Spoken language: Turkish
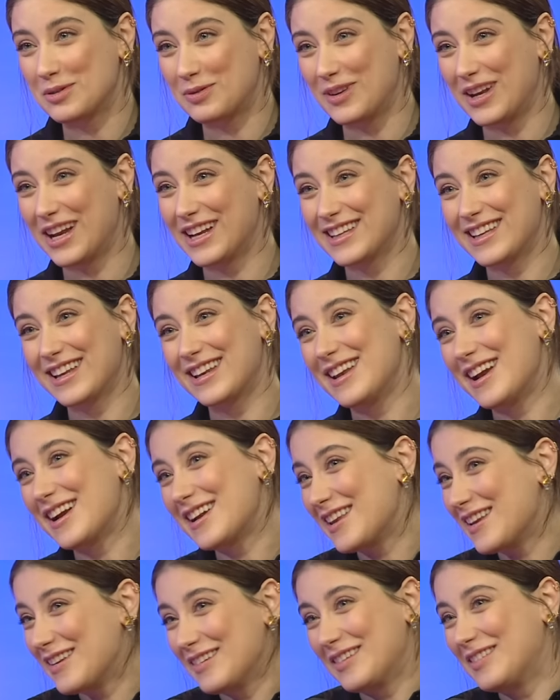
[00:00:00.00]
falan dediler.
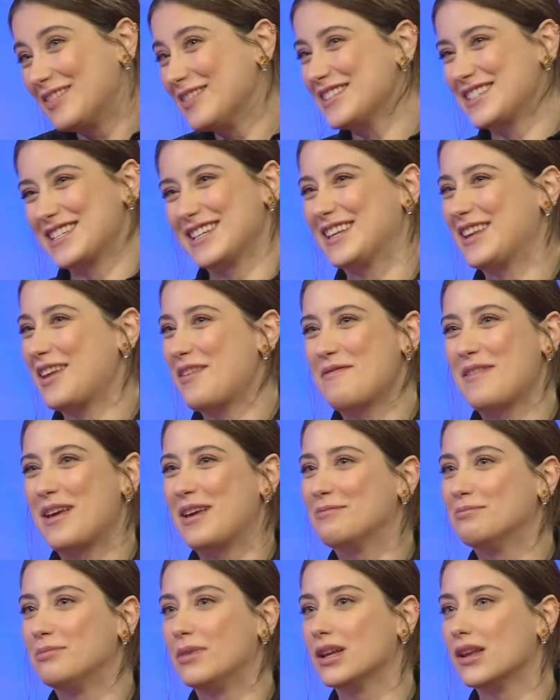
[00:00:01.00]
Dedik bir şey
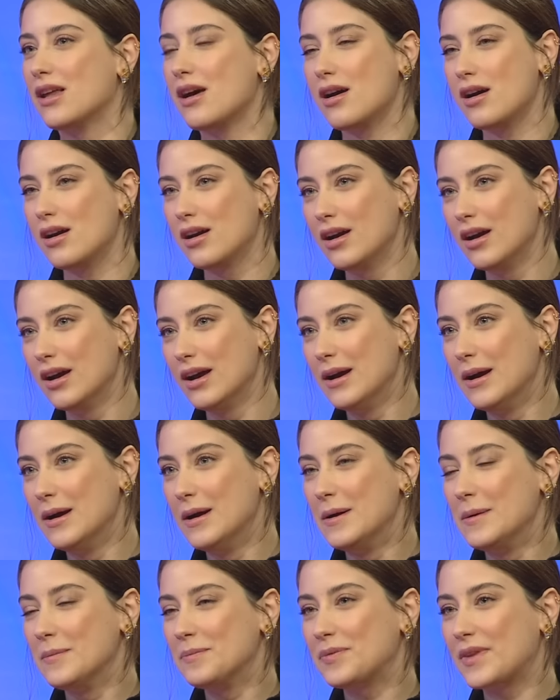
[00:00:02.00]
demeyin bana.
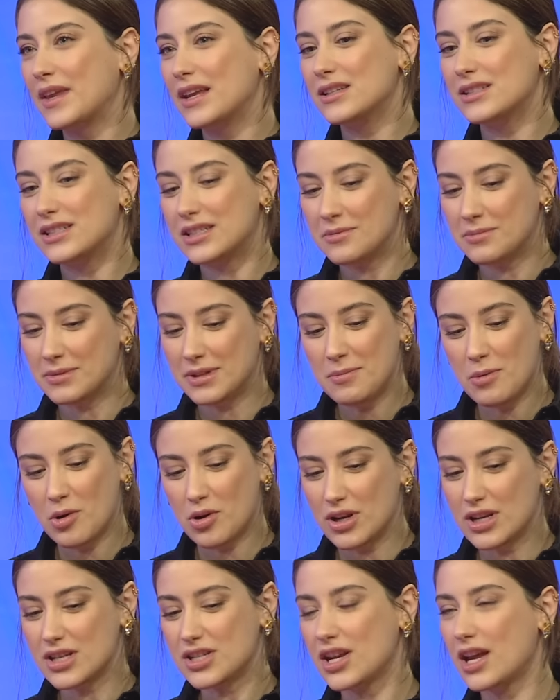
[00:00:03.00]
Şimdi
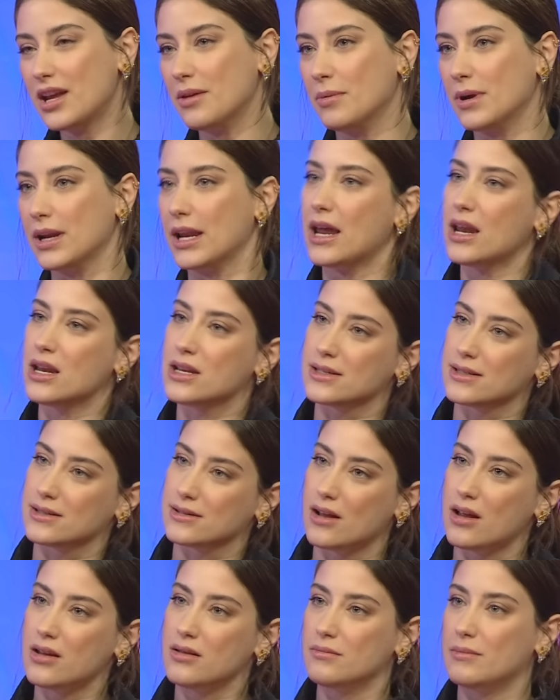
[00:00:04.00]
böyle şeyim hani en
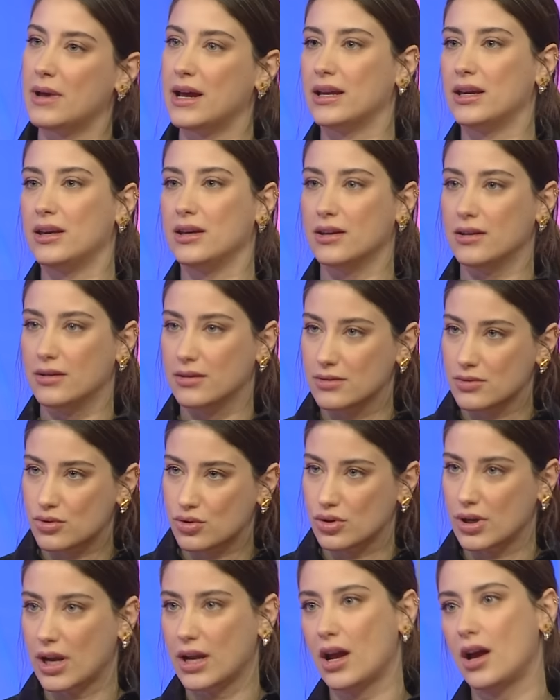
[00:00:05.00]
azından belki
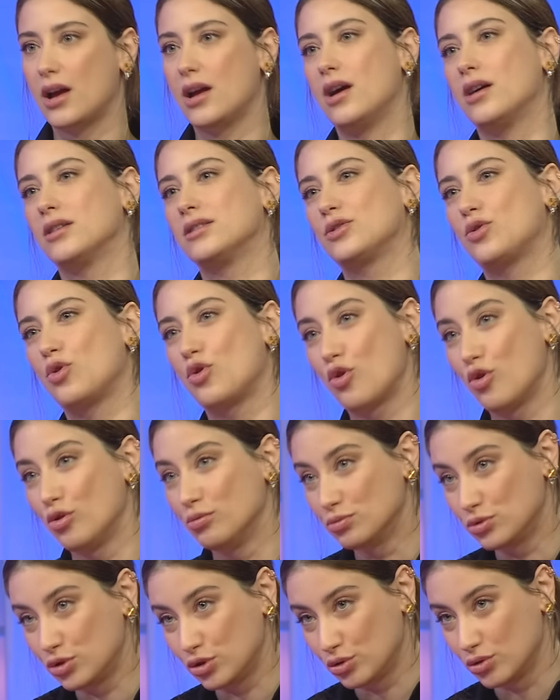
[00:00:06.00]
Süreyya'ya antikor
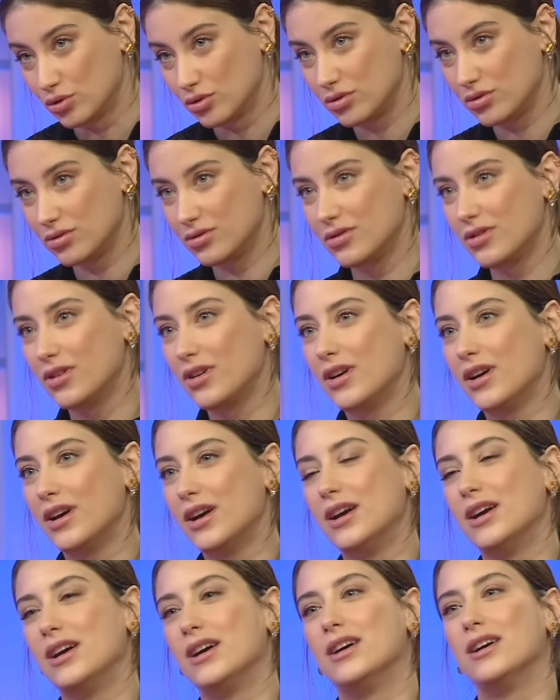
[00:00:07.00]
olmuştur
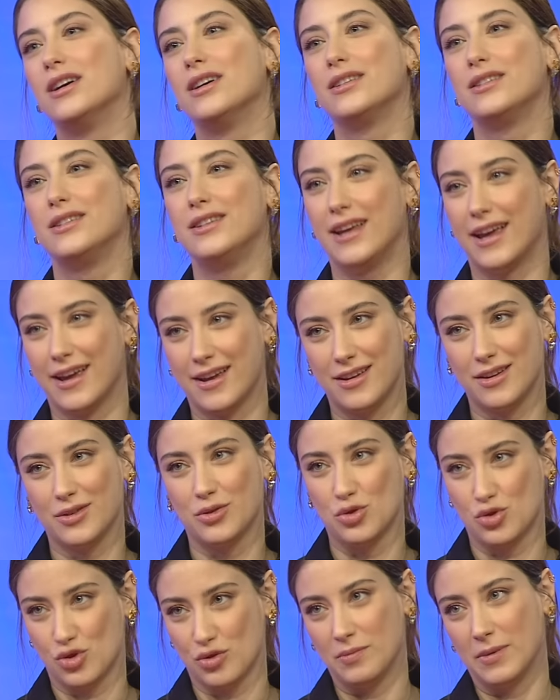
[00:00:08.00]
diye
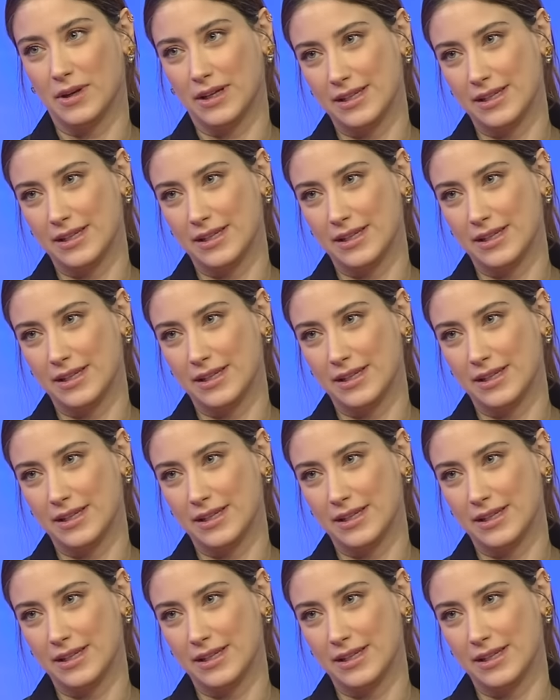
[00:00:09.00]
düşünmek